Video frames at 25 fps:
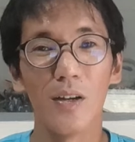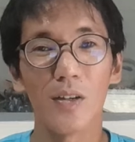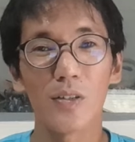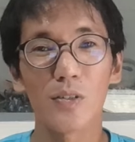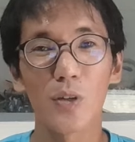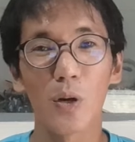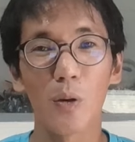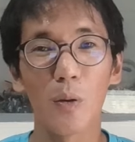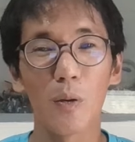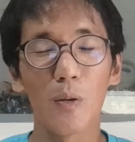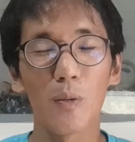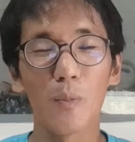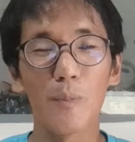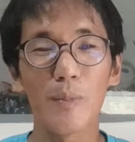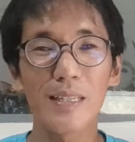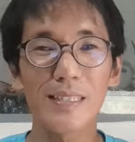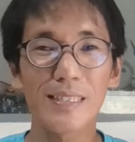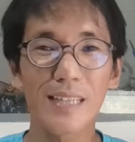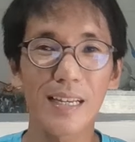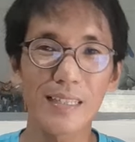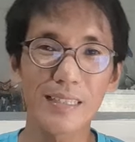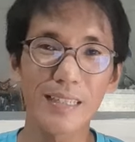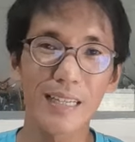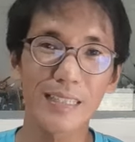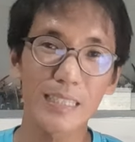So
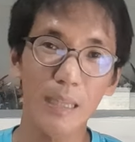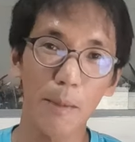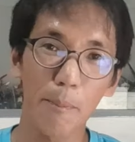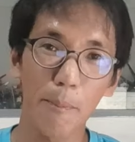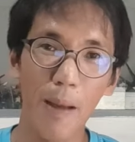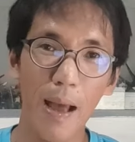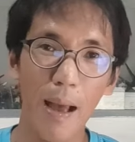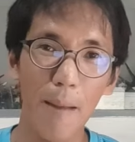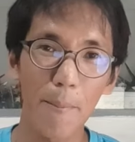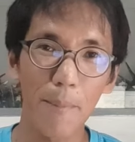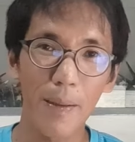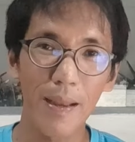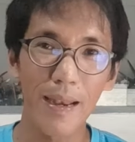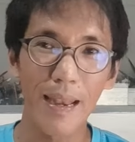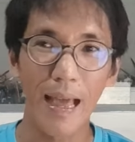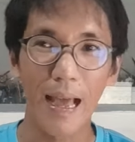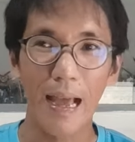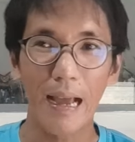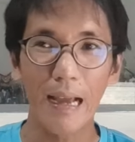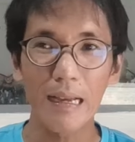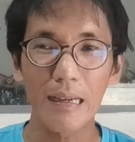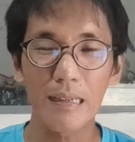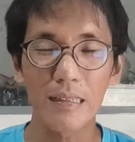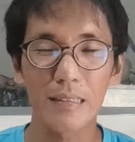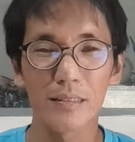minsan nasa paa pa
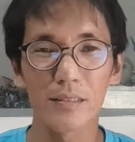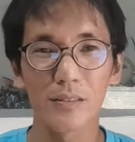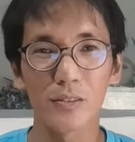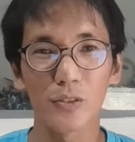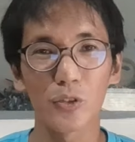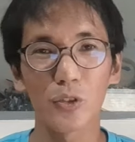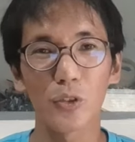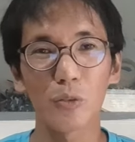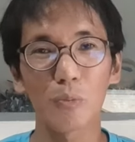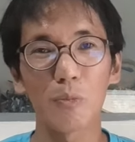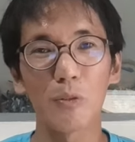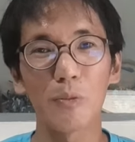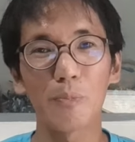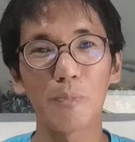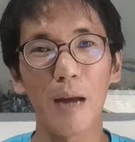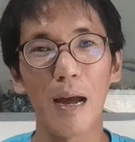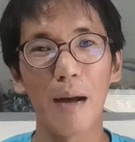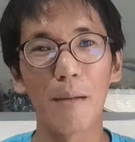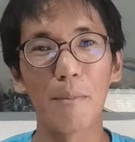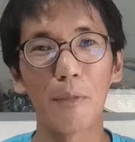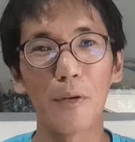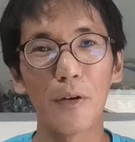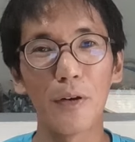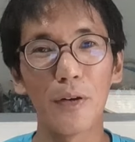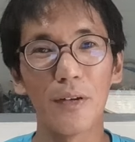lang, yung suot mo yung
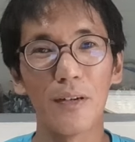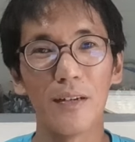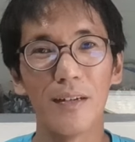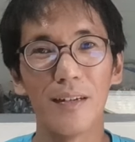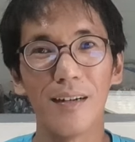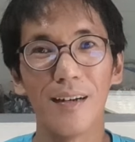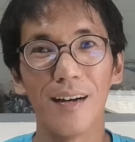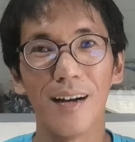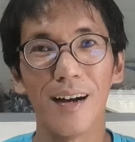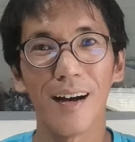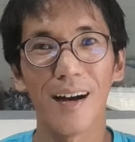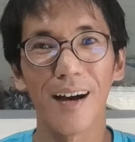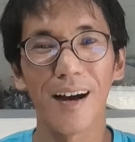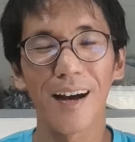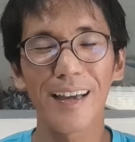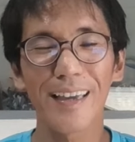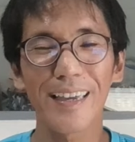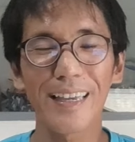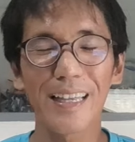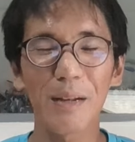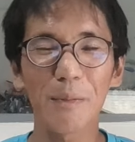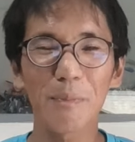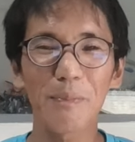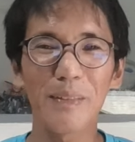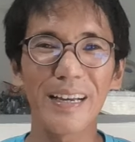paa mo, ang
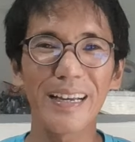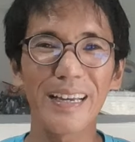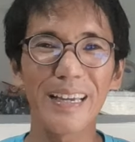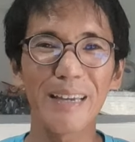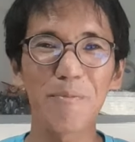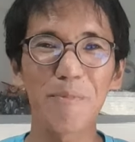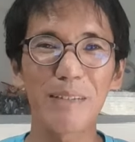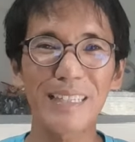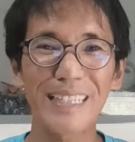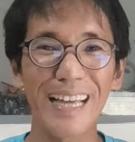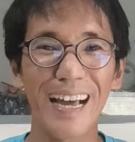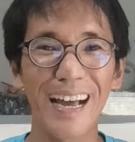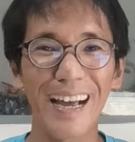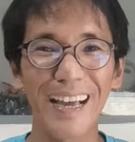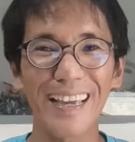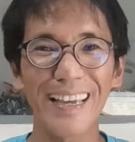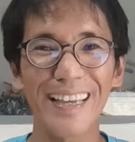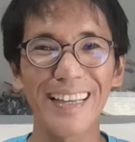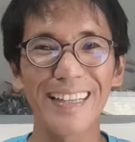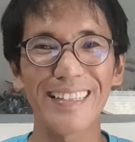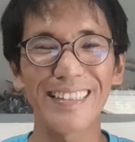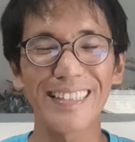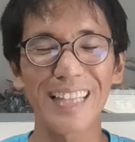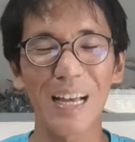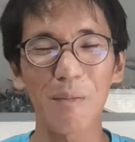hirap ng
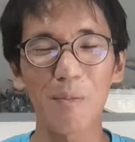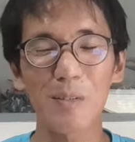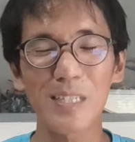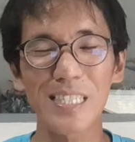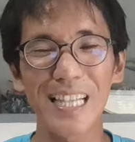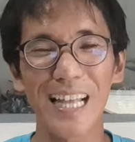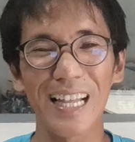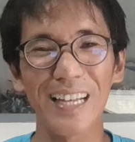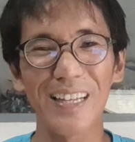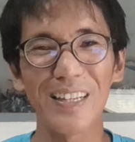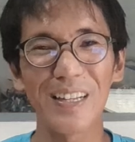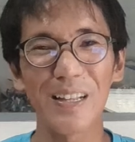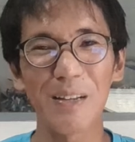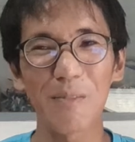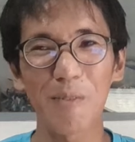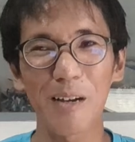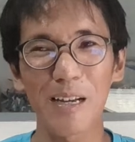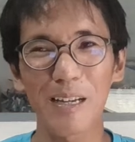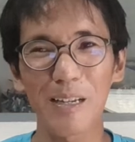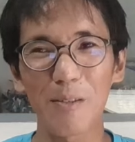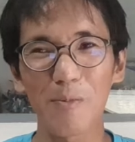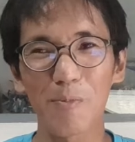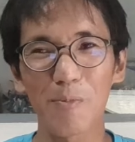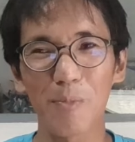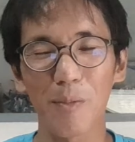ibatangin. Tapos lalo na pag
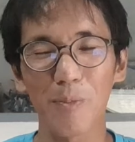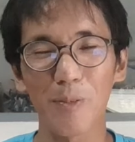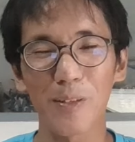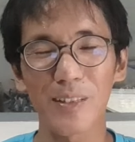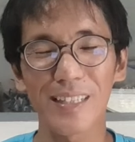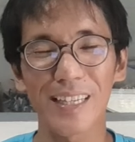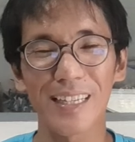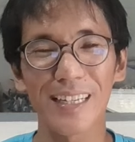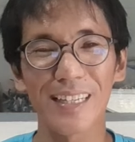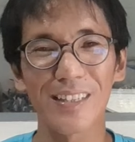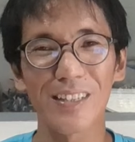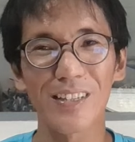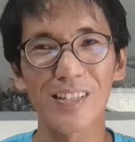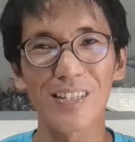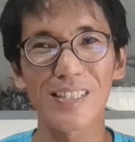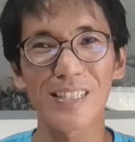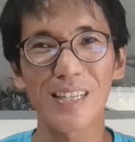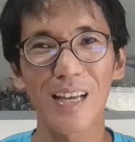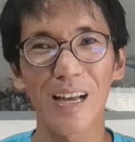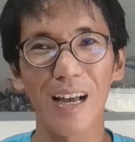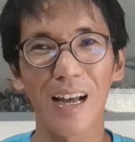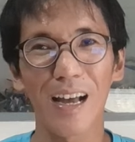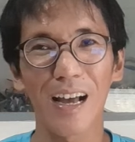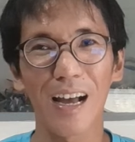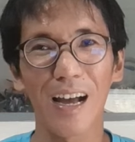yung papunta na dun
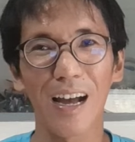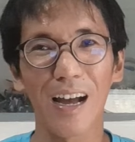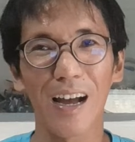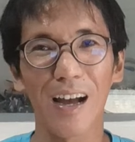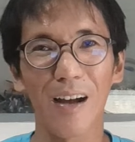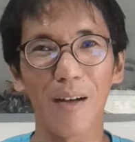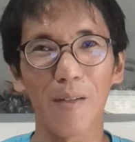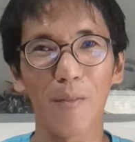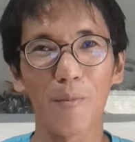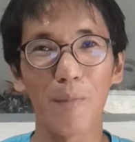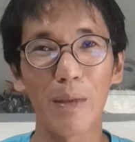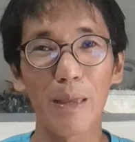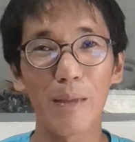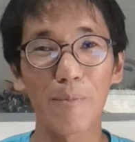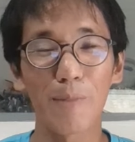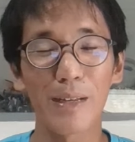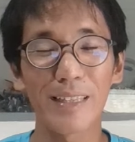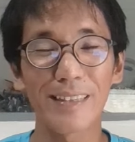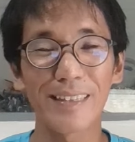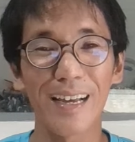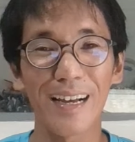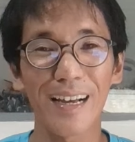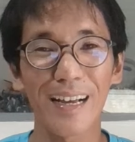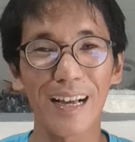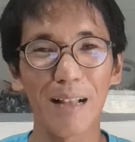sa may
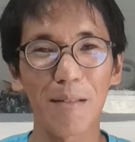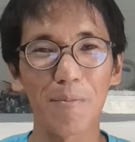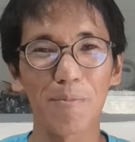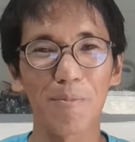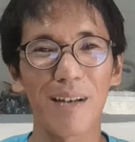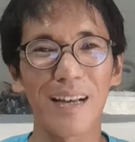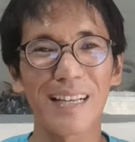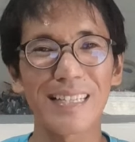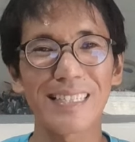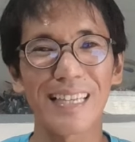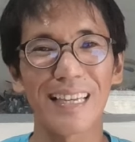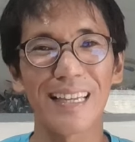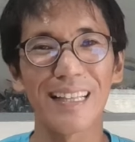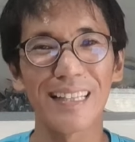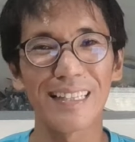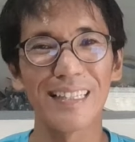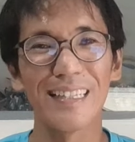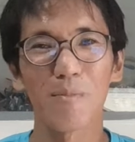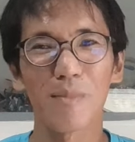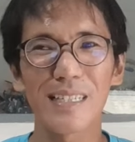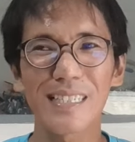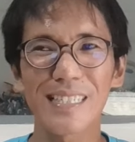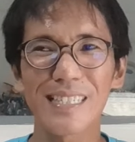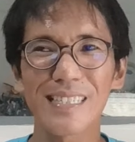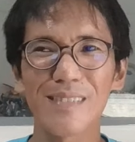bandang calf muscle,
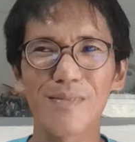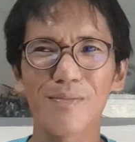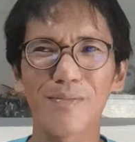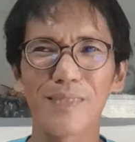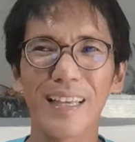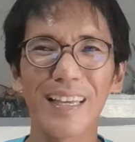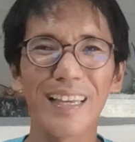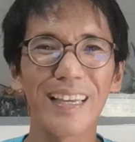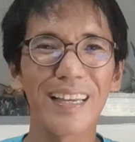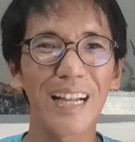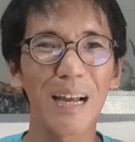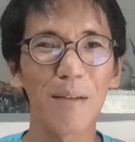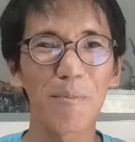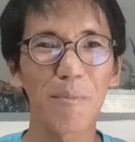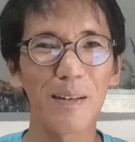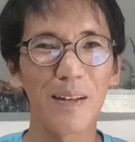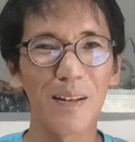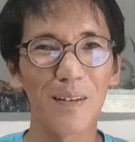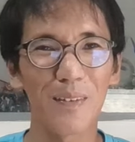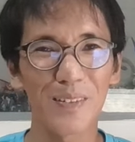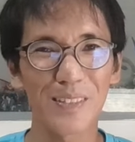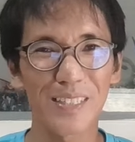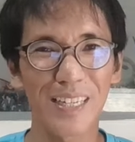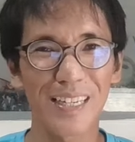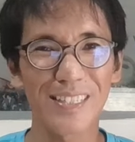mas nahihirapan
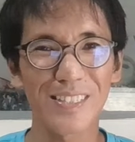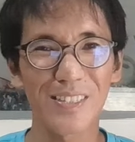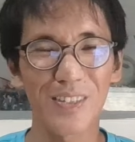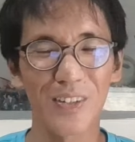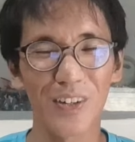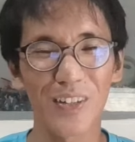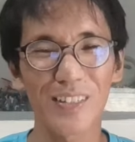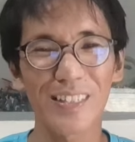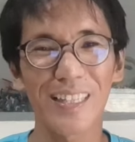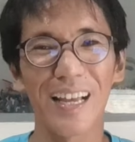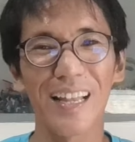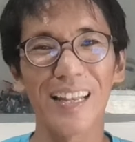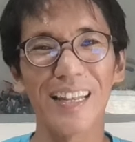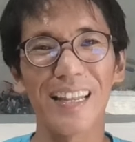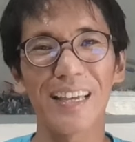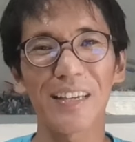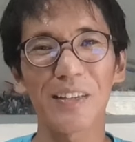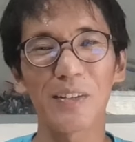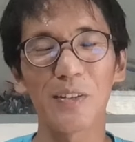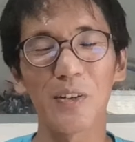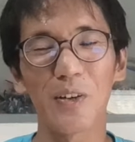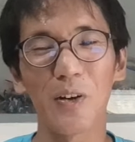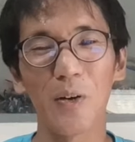ako siyang isuot. Unlike yung